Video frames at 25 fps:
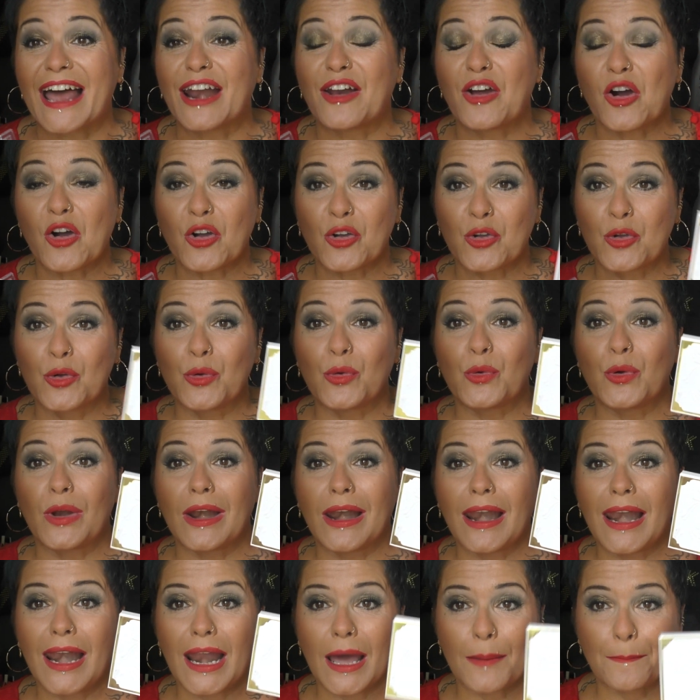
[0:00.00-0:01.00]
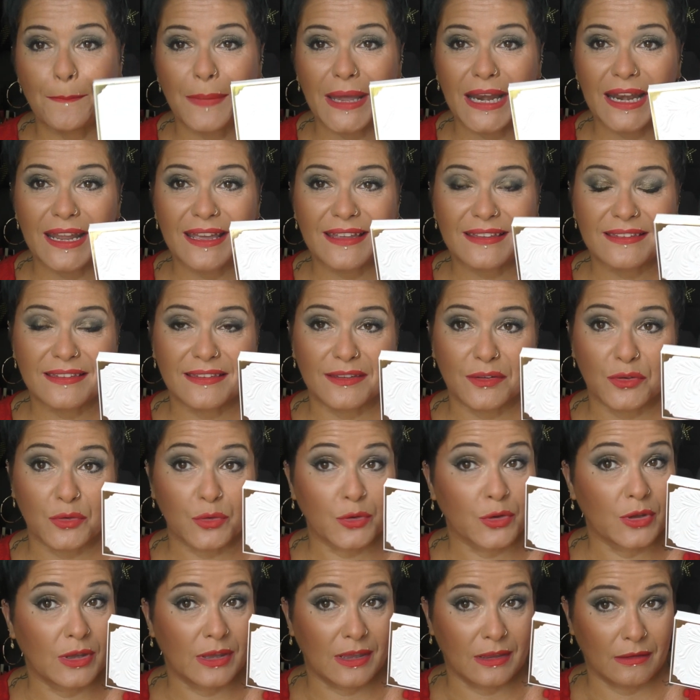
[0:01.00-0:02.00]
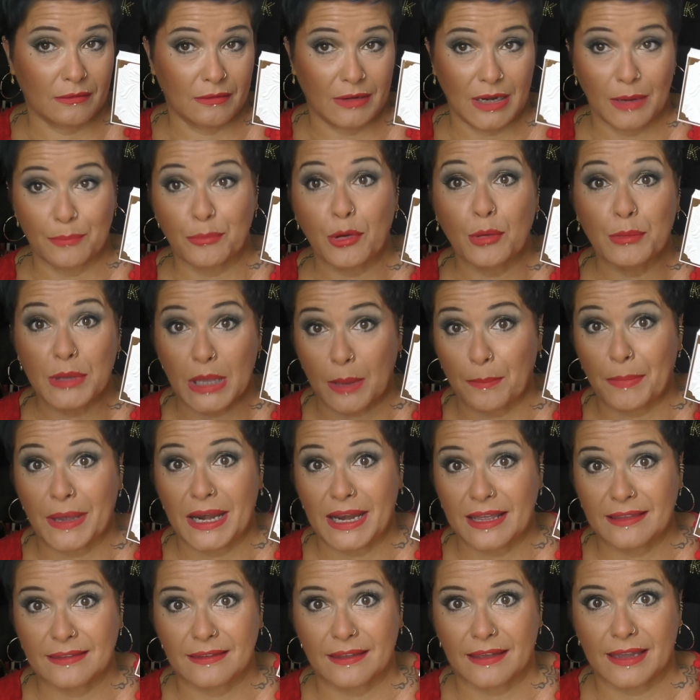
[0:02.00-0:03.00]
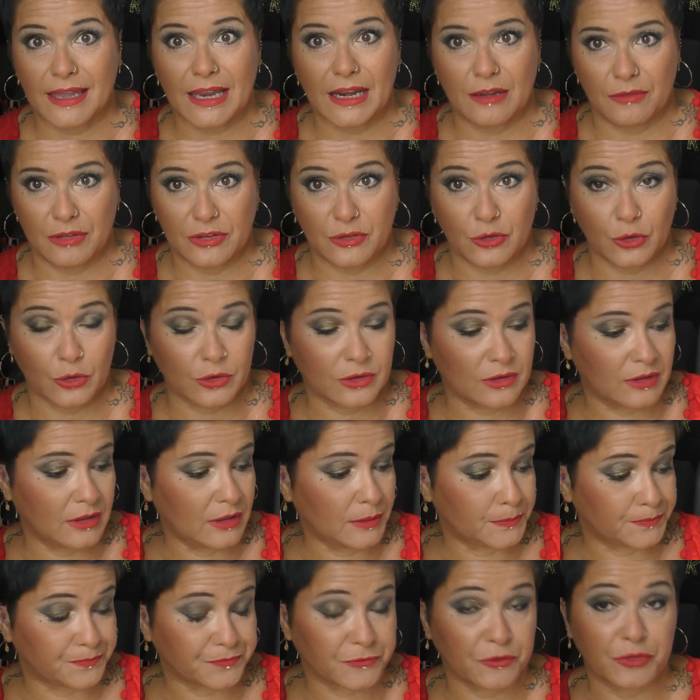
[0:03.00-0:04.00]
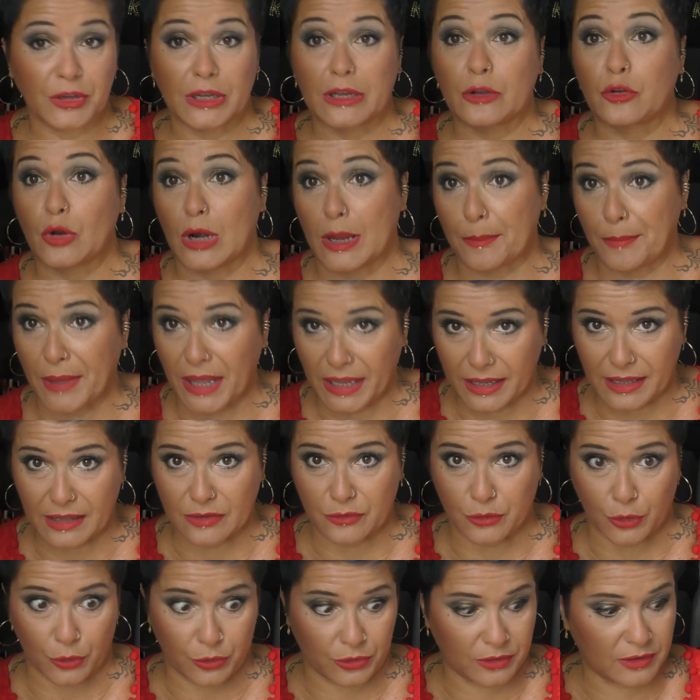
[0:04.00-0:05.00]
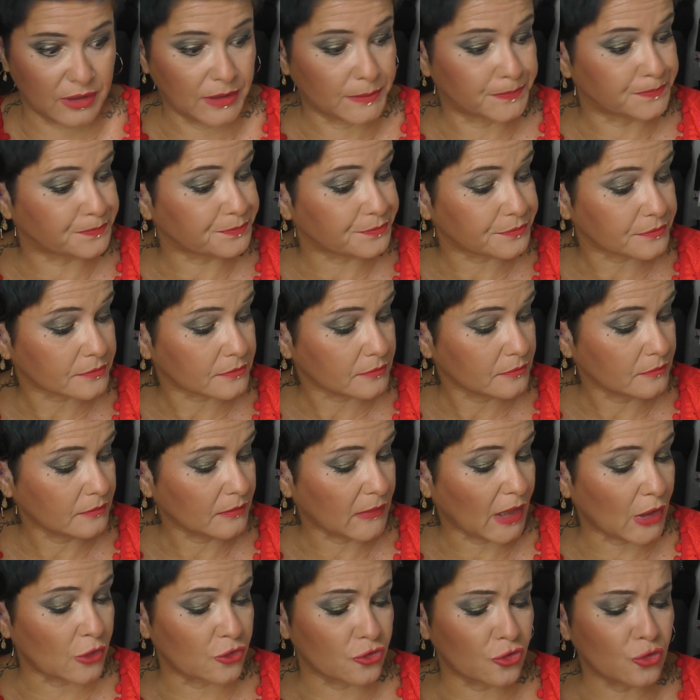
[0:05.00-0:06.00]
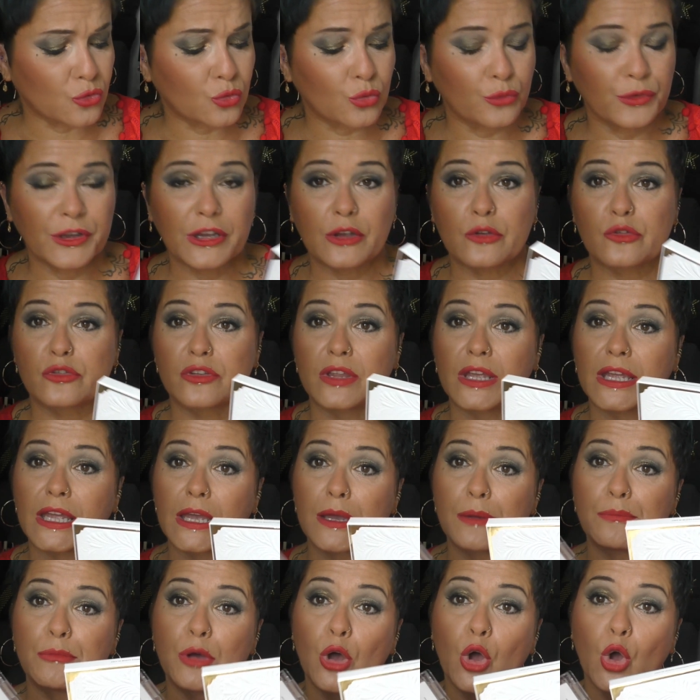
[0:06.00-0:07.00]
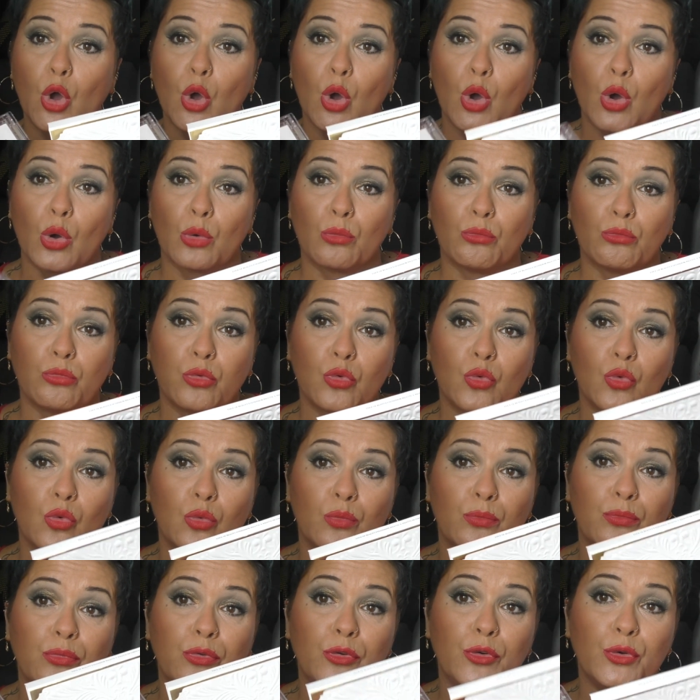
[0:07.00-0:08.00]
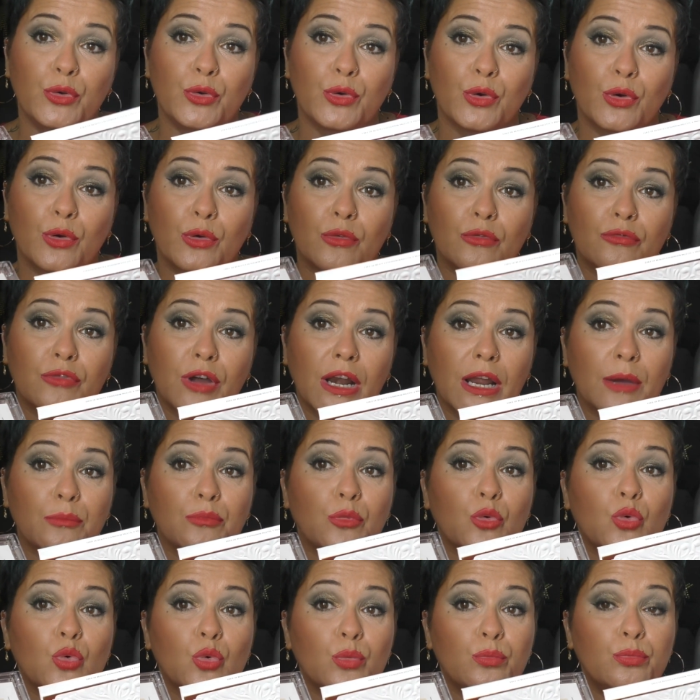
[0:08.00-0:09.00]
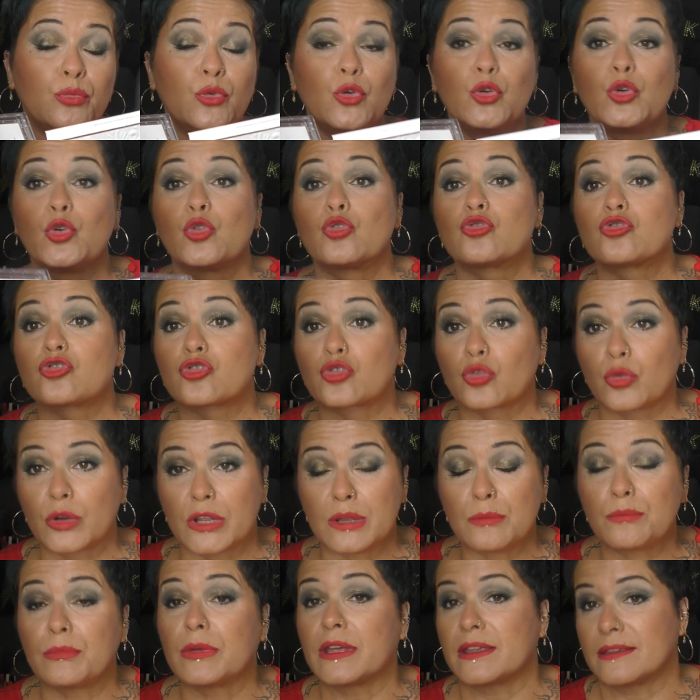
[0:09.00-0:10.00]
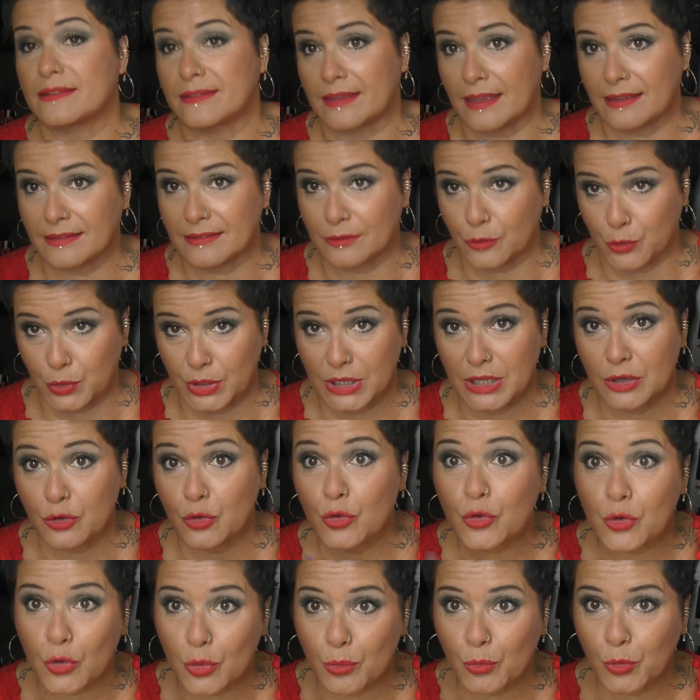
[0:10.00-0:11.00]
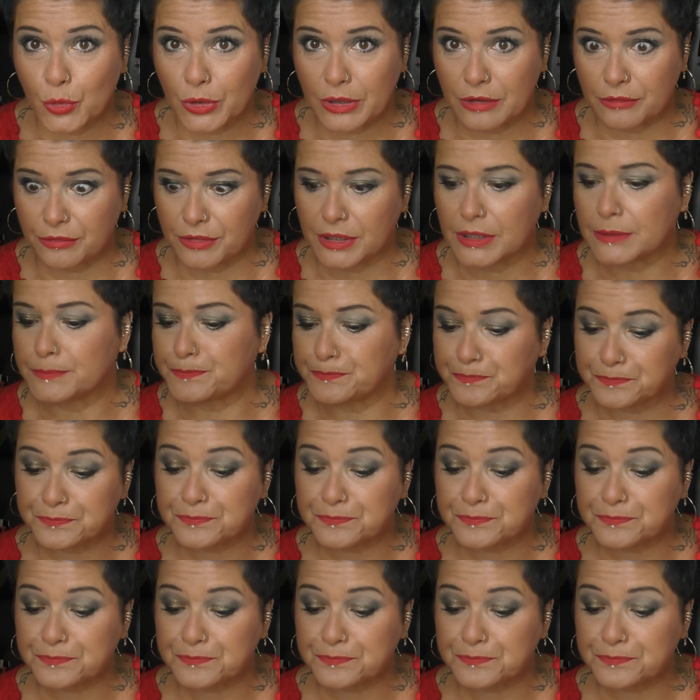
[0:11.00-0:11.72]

alors que la palette que la première palette qu'elle avait sortie, enfin que la marque a sortie, je trouvais que c'était quand même beaucoup plus, euh, voilà, beaucoup plus joli, mais ça ce n'est que mon avis.